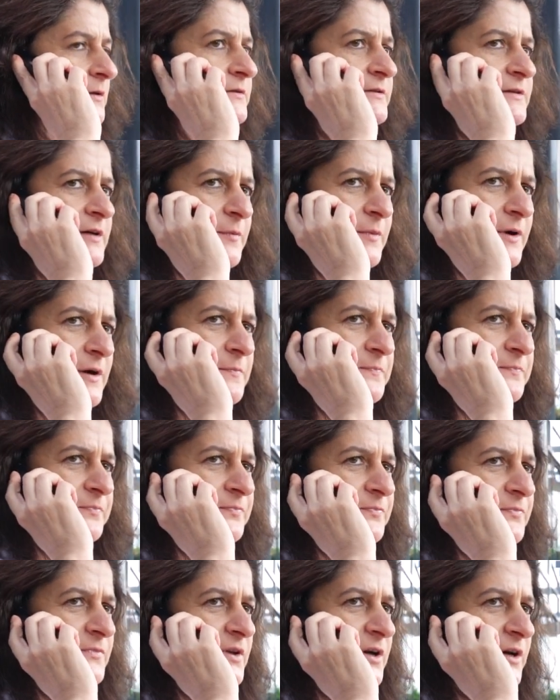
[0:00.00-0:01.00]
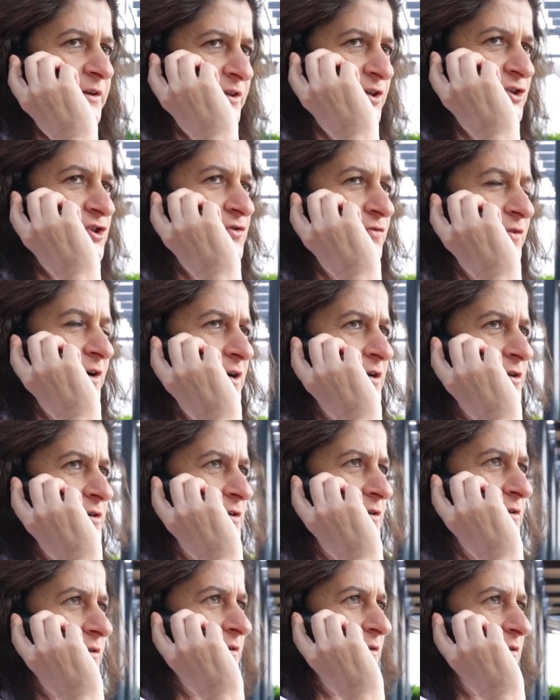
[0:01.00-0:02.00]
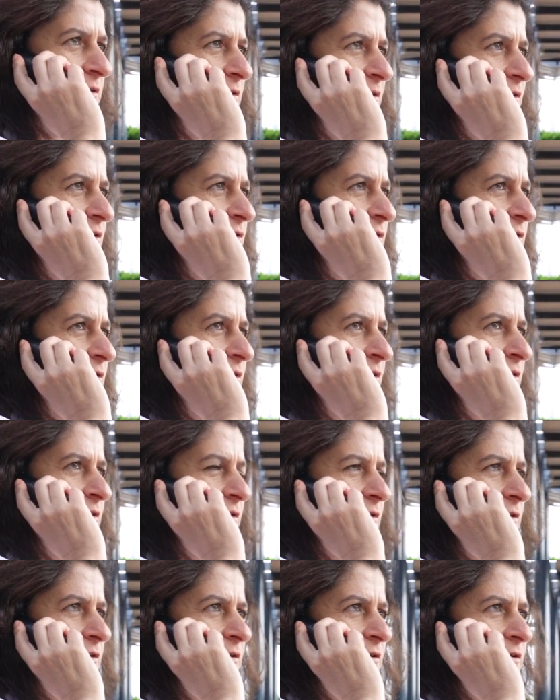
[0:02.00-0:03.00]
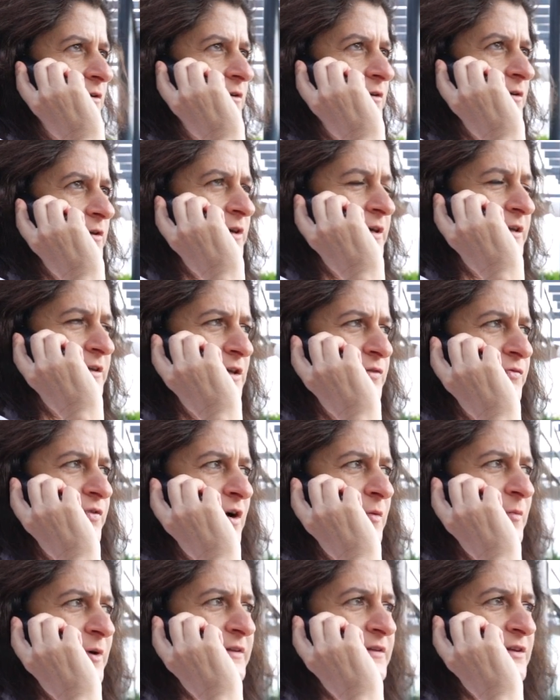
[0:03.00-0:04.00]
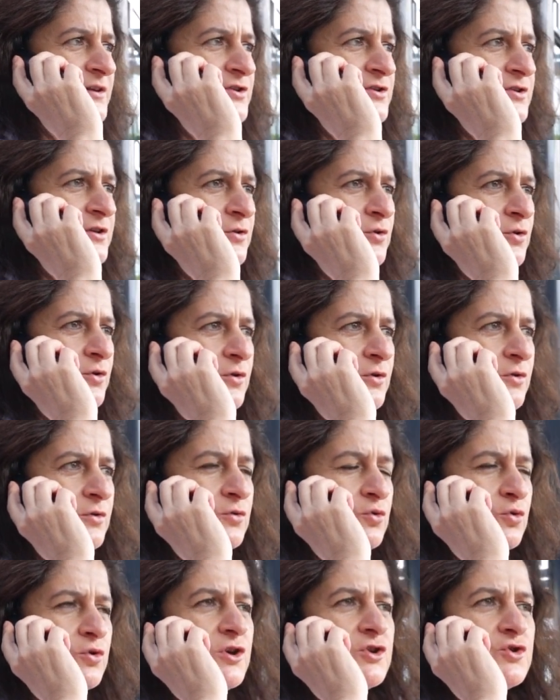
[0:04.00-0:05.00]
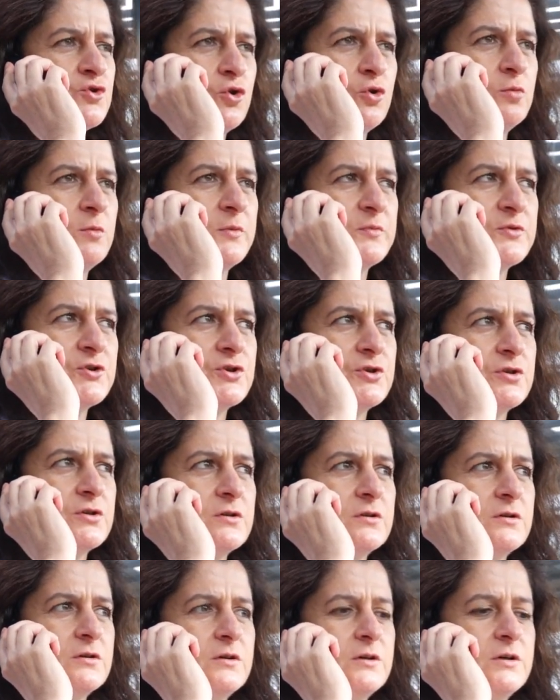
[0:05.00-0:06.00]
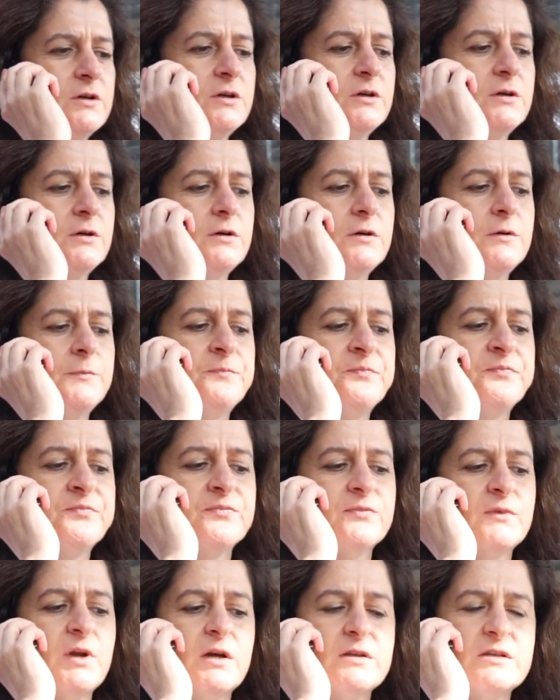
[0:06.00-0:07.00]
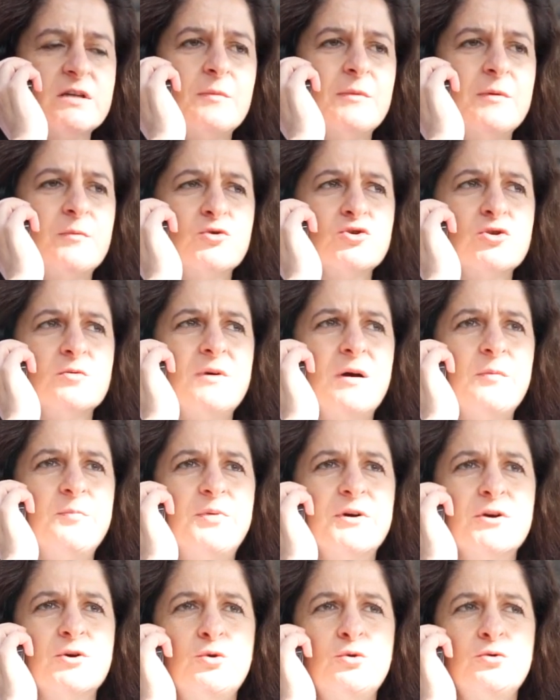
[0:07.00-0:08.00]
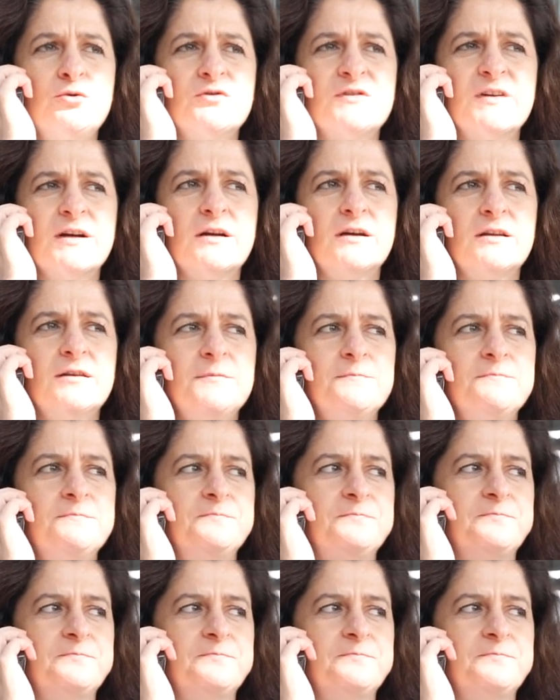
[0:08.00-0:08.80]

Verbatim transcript: Tamam. Ateşi var. Ee, ilk defa mı ateşleniyor? Dün gece olmamış. Tamam o zaman takalım.